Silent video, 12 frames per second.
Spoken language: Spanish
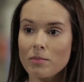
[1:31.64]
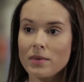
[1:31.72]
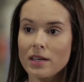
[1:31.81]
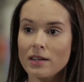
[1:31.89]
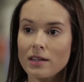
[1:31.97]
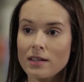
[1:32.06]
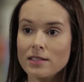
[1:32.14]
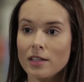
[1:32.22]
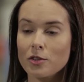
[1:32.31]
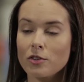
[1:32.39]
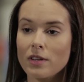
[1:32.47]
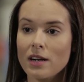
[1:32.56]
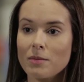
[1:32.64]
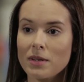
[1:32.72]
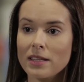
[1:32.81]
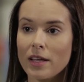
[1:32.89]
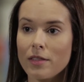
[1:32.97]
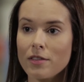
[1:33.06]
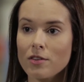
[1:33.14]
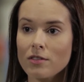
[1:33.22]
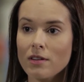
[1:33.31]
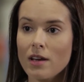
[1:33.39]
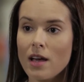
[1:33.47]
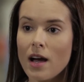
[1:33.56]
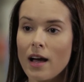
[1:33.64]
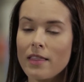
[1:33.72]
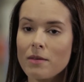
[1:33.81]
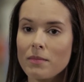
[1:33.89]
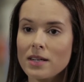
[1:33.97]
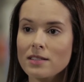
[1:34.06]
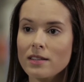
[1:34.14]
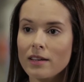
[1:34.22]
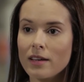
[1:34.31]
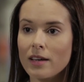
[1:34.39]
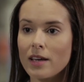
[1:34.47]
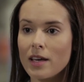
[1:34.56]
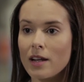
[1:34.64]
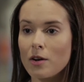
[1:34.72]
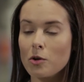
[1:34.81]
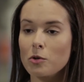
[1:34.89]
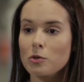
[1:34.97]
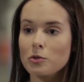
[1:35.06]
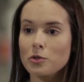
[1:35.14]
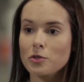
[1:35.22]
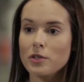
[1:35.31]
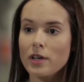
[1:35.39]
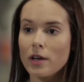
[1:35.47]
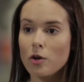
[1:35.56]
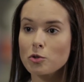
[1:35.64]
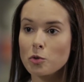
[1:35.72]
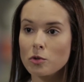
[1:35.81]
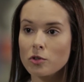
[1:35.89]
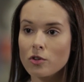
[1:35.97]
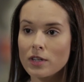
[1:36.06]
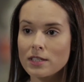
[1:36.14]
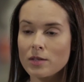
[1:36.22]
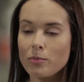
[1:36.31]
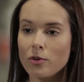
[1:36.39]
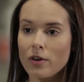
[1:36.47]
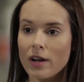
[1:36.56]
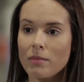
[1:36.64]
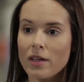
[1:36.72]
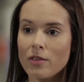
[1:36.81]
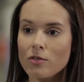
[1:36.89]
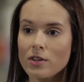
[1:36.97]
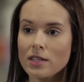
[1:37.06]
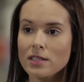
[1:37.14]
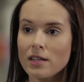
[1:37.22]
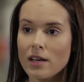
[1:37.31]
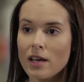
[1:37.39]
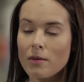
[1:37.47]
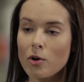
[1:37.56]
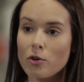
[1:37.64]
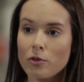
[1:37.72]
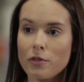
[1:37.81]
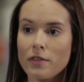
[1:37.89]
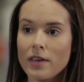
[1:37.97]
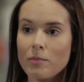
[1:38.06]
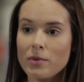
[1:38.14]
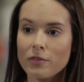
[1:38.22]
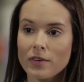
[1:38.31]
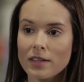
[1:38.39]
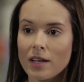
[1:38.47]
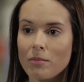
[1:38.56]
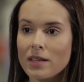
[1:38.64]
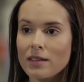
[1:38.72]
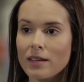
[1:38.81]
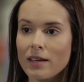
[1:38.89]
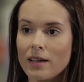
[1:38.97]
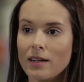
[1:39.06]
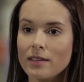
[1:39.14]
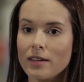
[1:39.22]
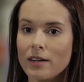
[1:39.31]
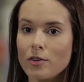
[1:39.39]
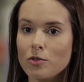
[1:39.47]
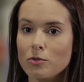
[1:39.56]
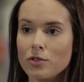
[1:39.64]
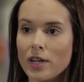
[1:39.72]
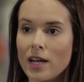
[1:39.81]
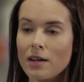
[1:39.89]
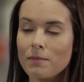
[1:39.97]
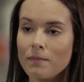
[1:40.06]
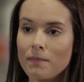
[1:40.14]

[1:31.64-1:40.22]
también en el sector de la alimentación, además de que los eh, consultores y programadores conocían perfectamente el terreno industrial.